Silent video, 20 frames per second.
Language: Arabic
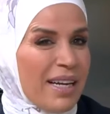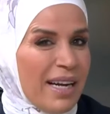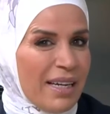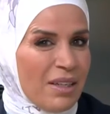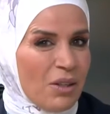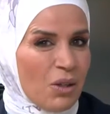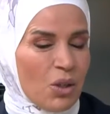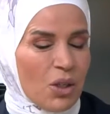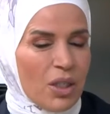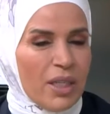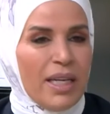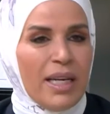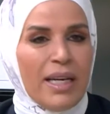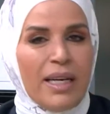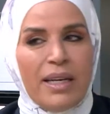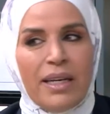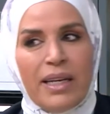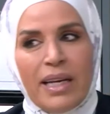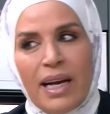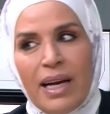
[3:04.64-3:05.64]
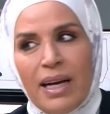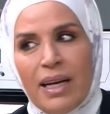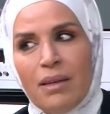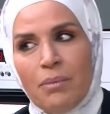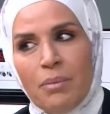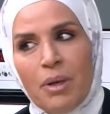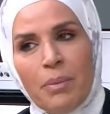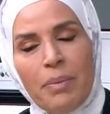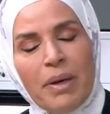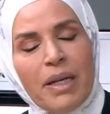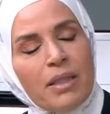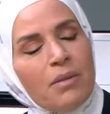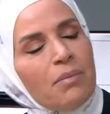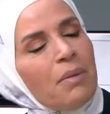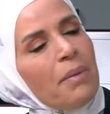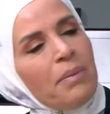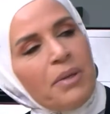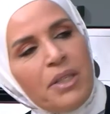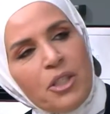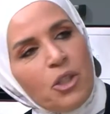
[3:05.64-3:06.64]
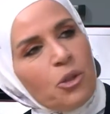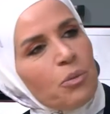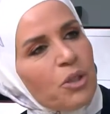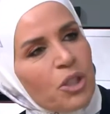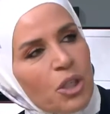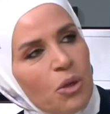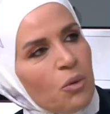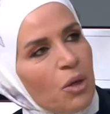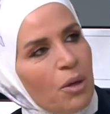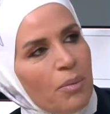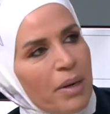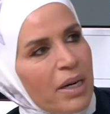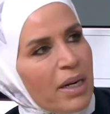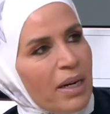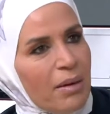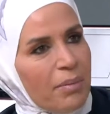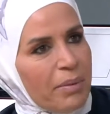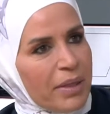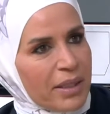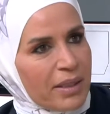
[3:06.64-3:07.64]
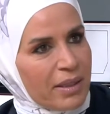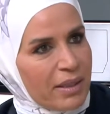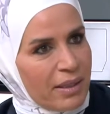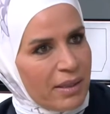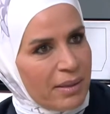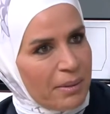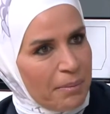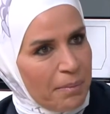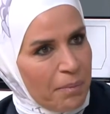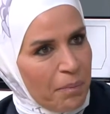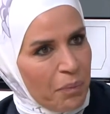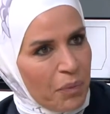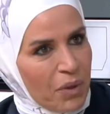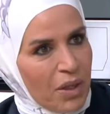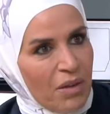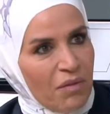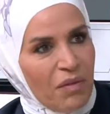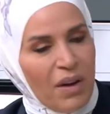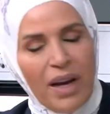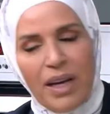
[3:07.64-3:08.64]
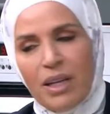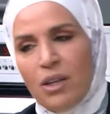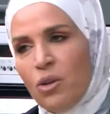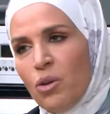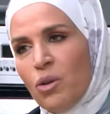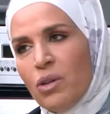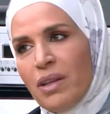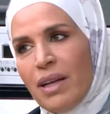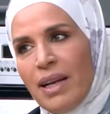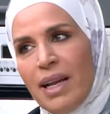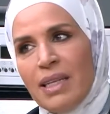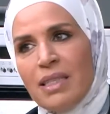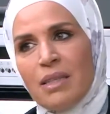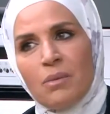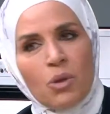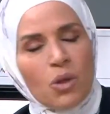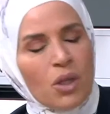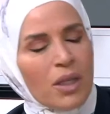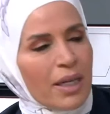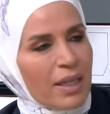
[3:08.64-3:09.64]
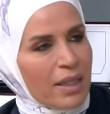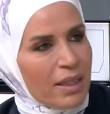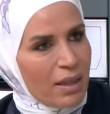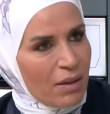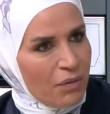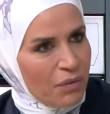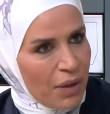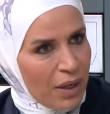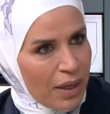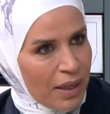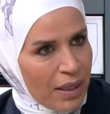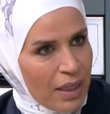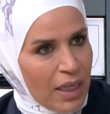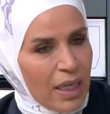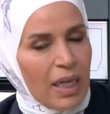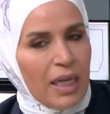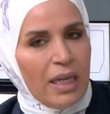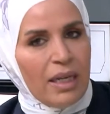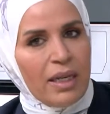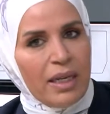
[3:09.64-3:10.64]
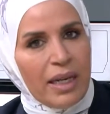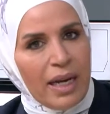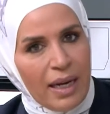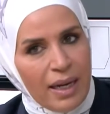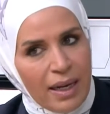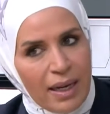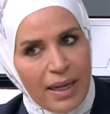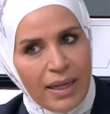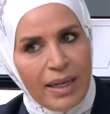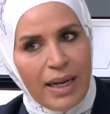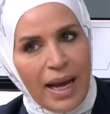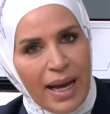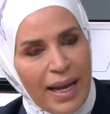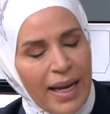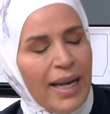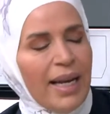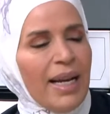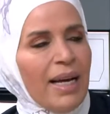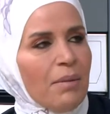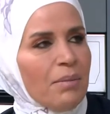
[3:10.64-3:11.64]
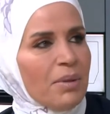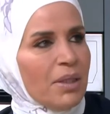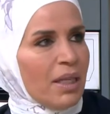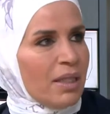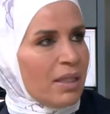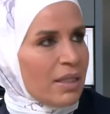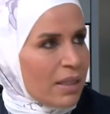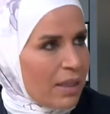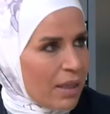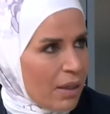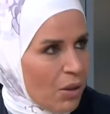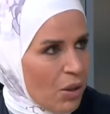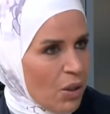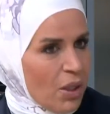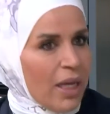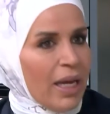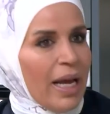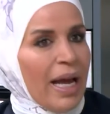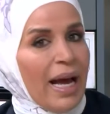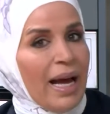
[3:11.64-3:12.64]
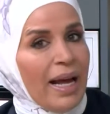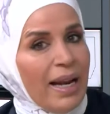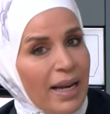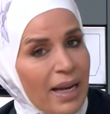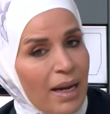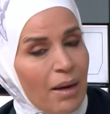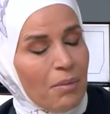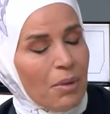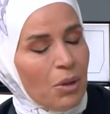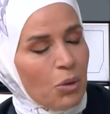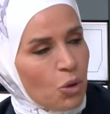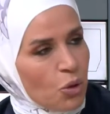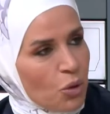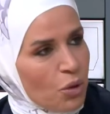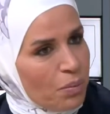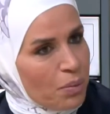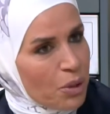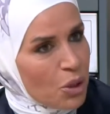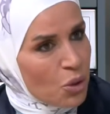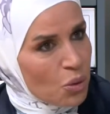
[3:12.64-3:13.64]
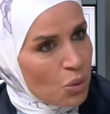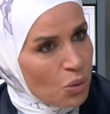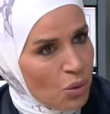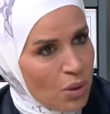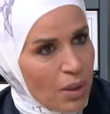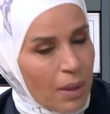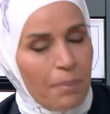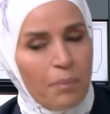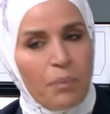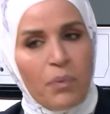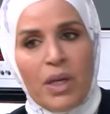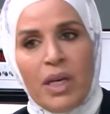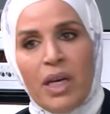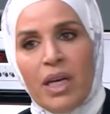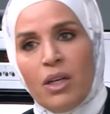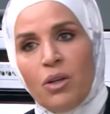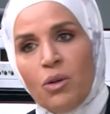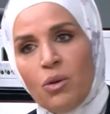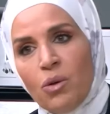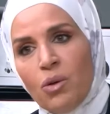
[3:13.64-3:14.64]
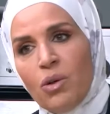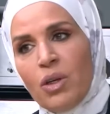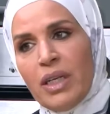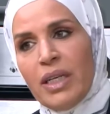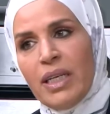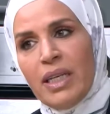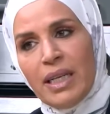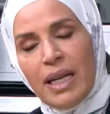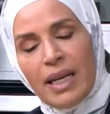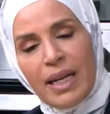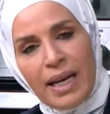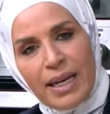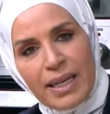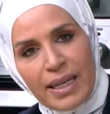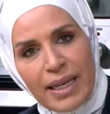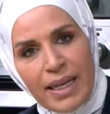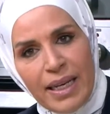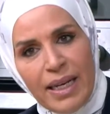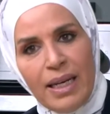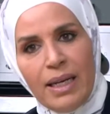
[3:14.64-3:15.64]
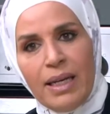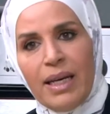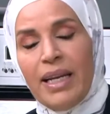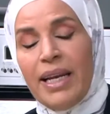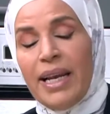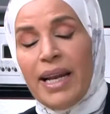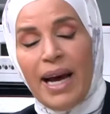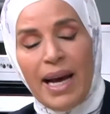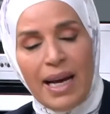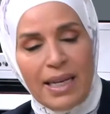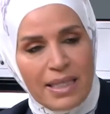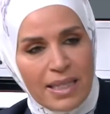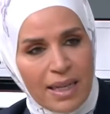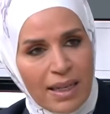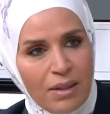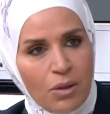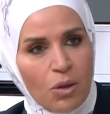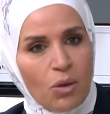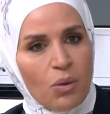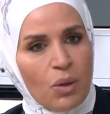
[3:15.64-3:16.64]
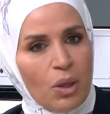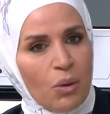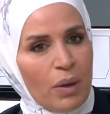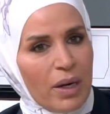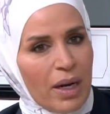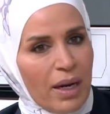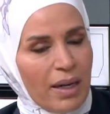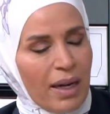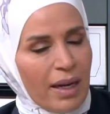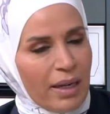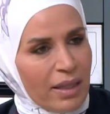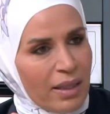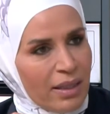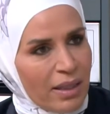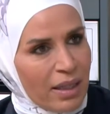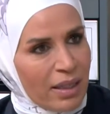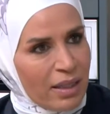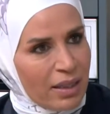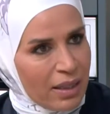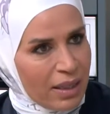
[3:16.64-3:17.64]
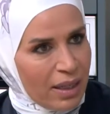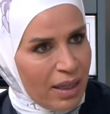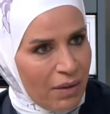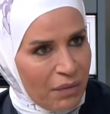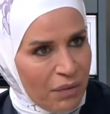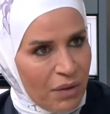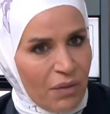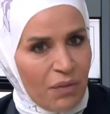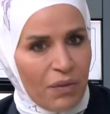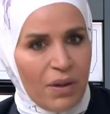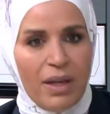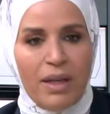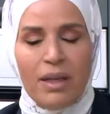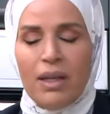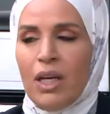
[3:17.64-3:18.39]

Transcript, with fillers: عنه آه. الريحان بالبرد ما بيعيش بجونا برا البيت أوكي. فهاي النقطه لازم كلنا نعرفها الريحان هلا بدنا نزرعه هلا موجود بالسوق النوع اللي للاكل الاحسن هو الورقه العريضه اللي خفيفه